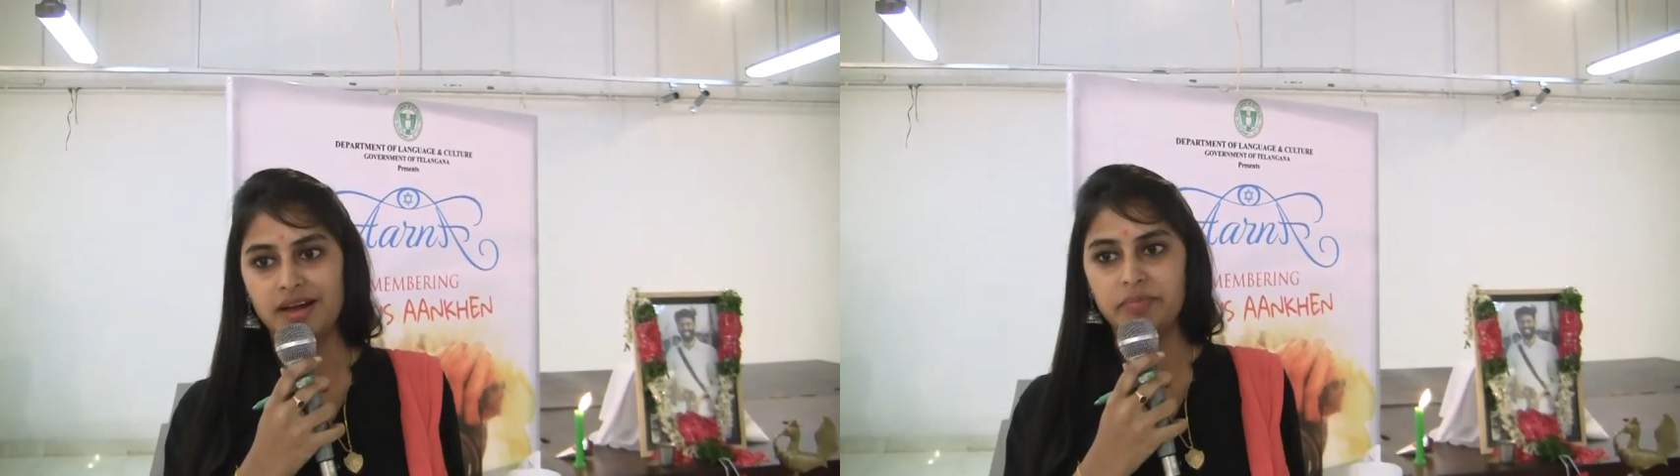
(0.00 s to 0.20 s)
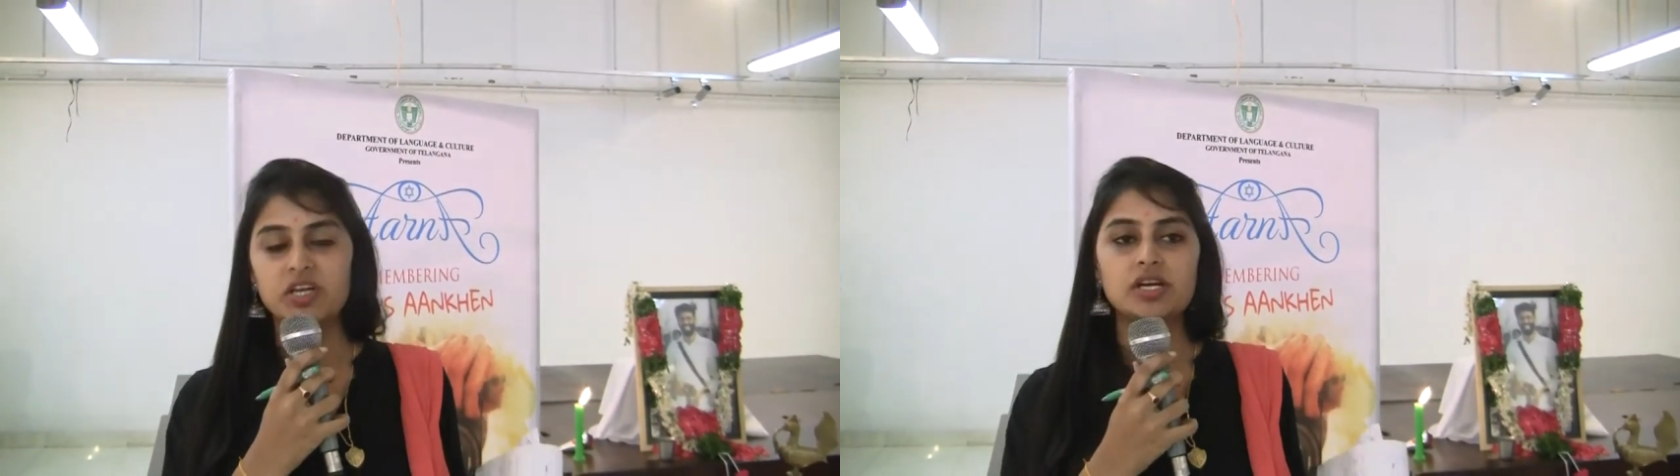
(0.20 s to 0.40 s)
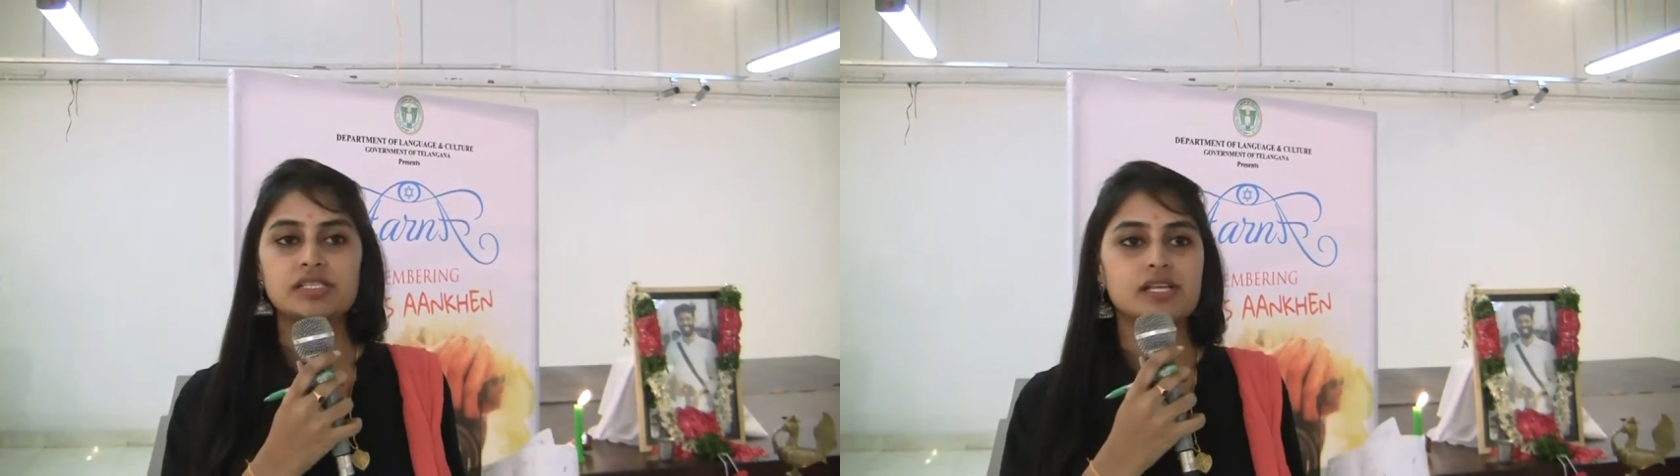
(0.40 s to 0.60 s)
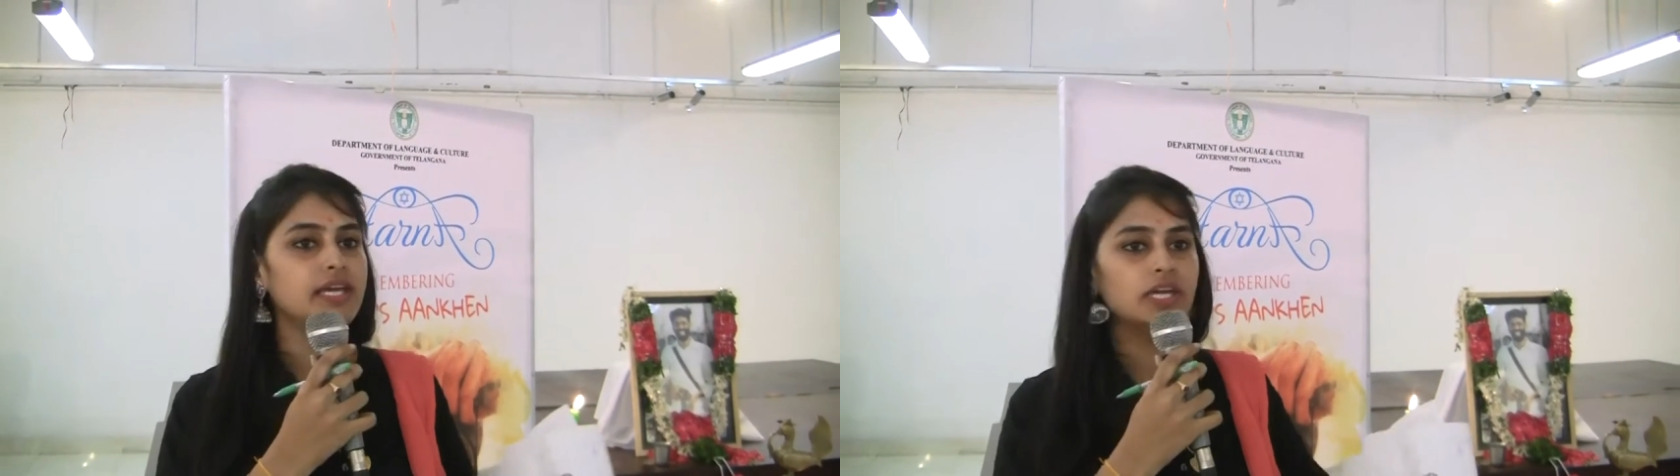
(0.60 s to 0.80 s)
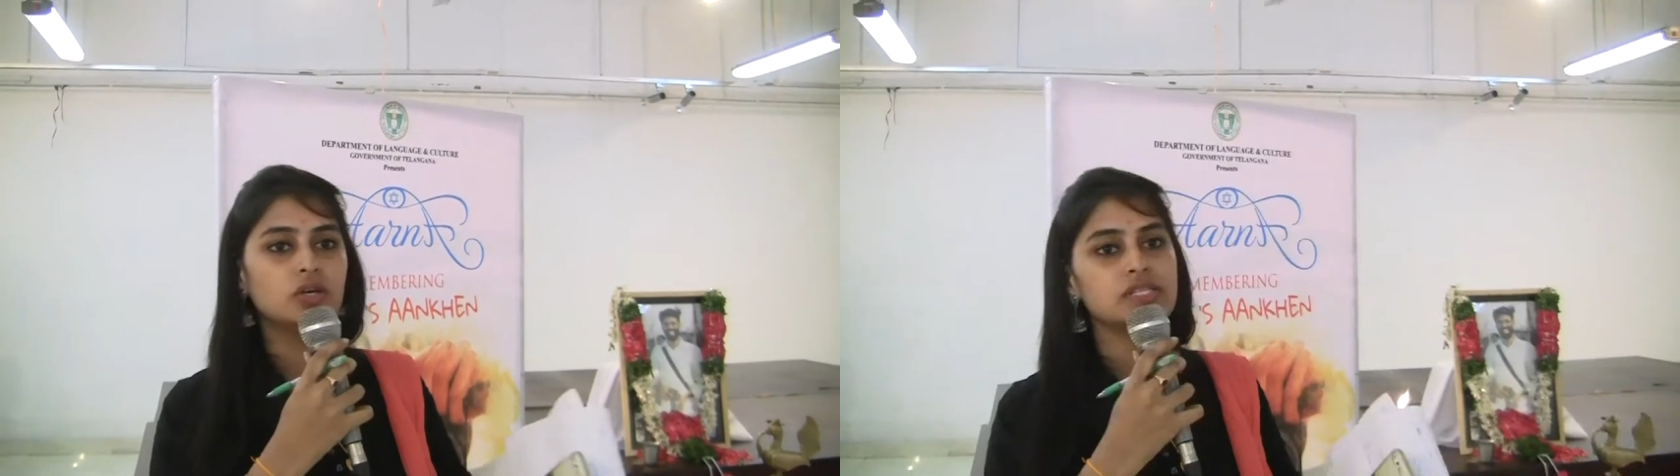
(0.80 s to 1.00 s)
బికాస్
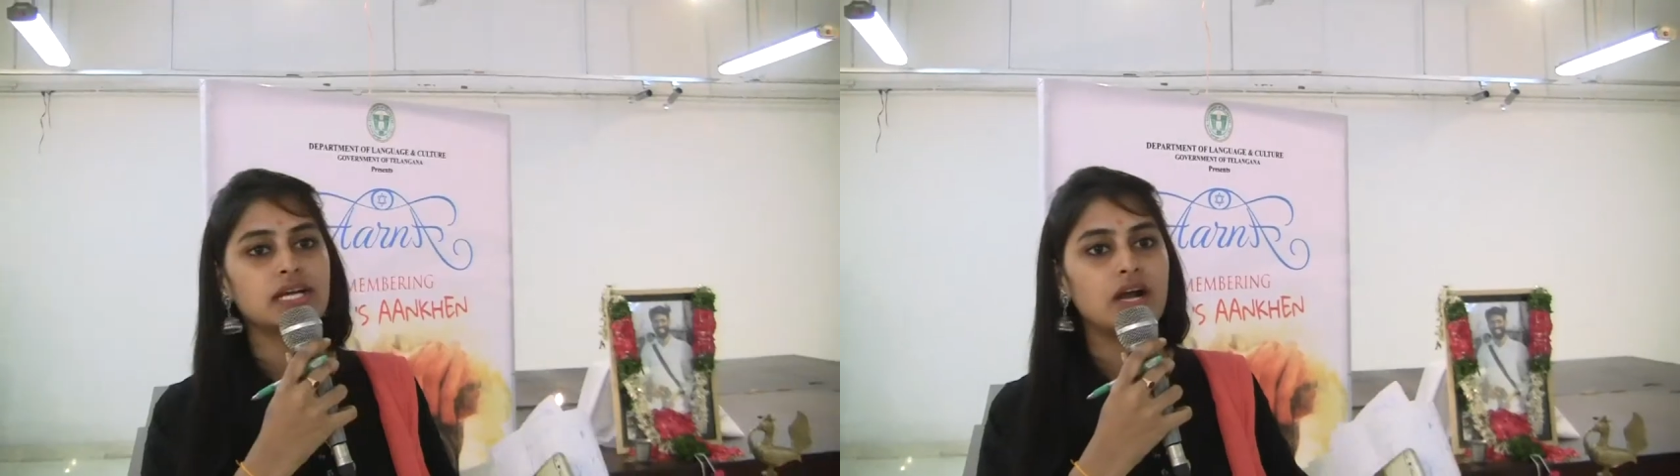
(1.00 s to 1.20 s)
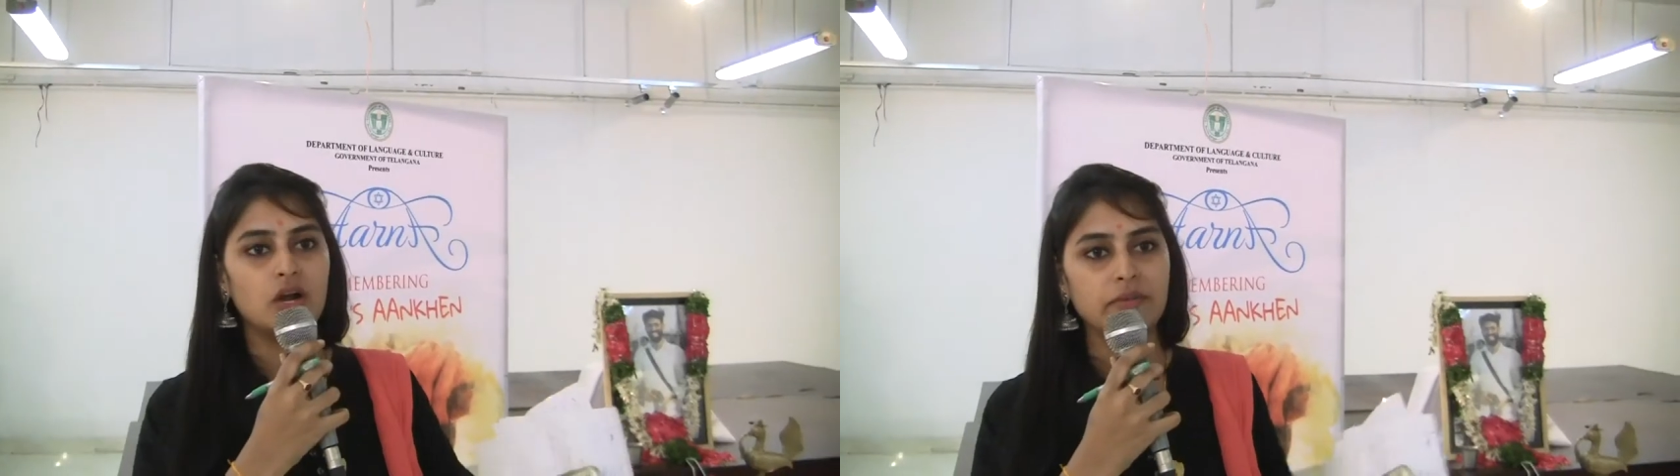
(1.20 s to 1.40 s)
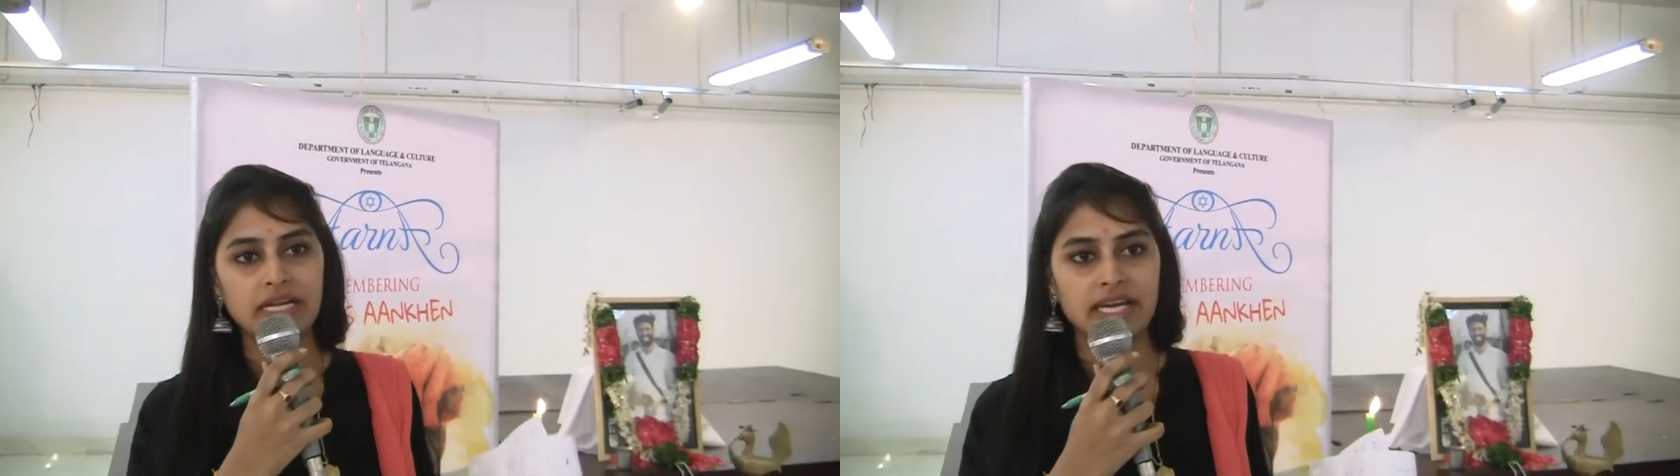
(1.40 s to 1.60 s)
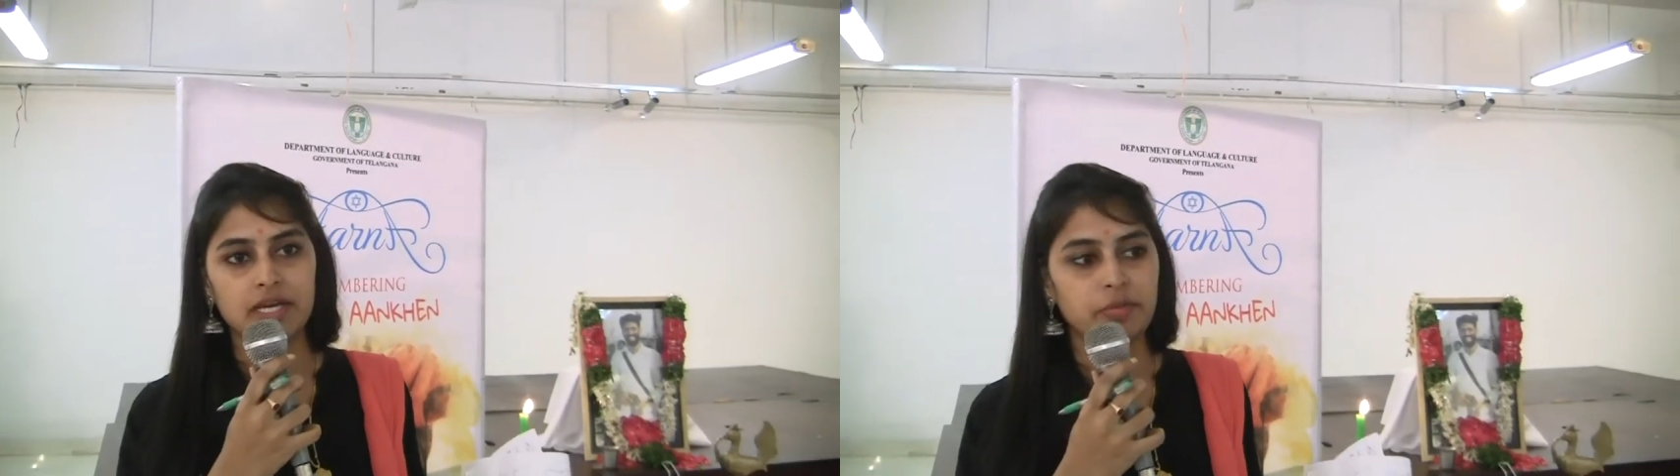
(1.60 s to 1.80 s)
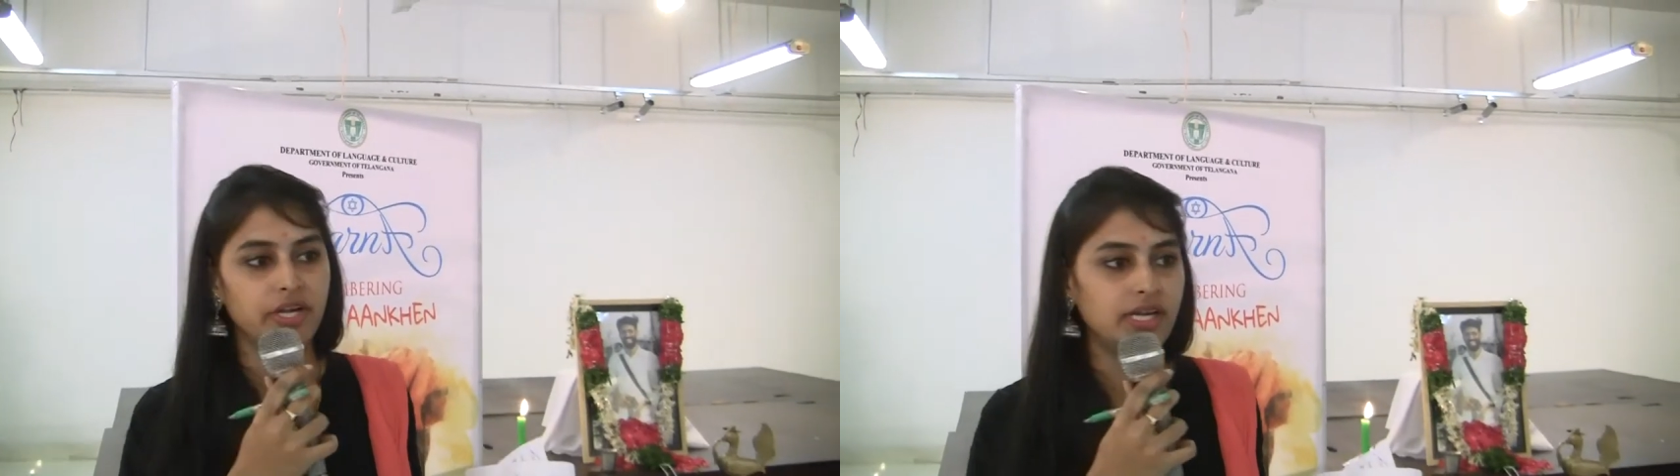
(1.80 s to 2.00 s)
ఈరోజు ఆ గవర్నమెంట్
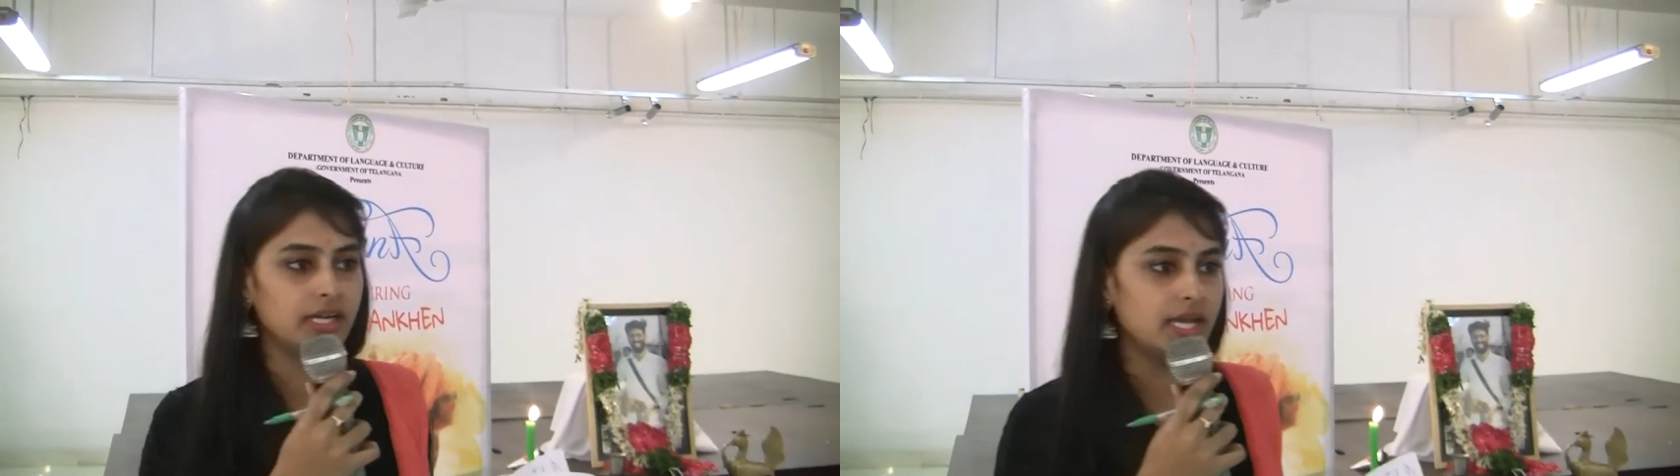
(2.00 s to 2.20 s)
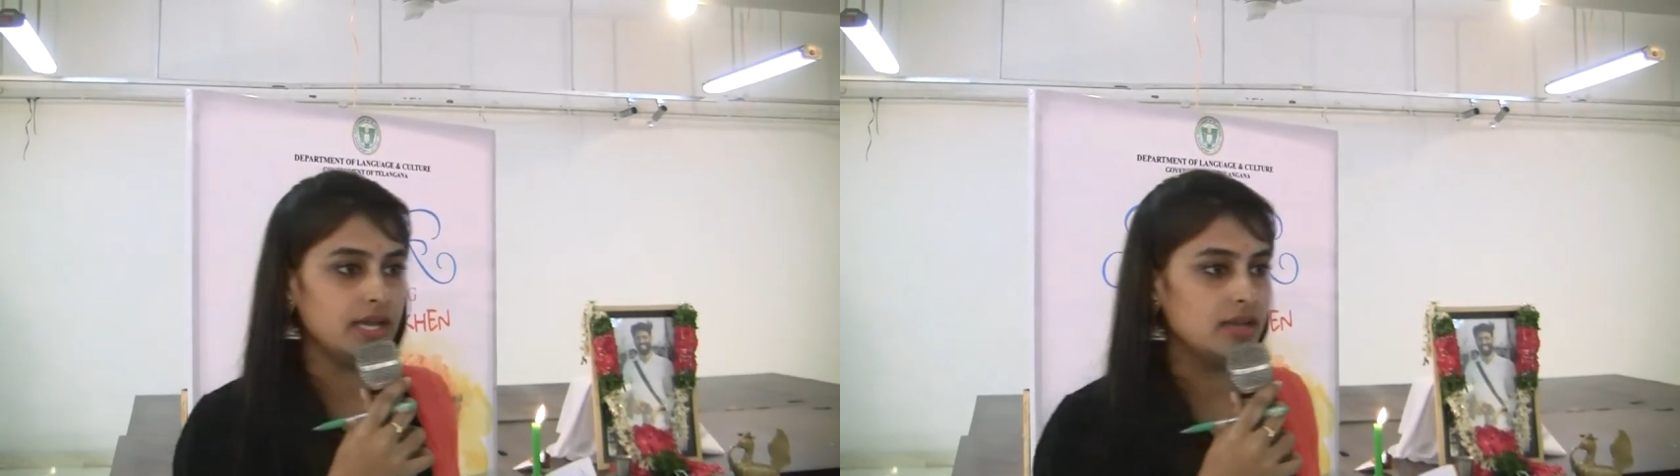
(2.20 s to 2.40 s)
లేకపోయింటే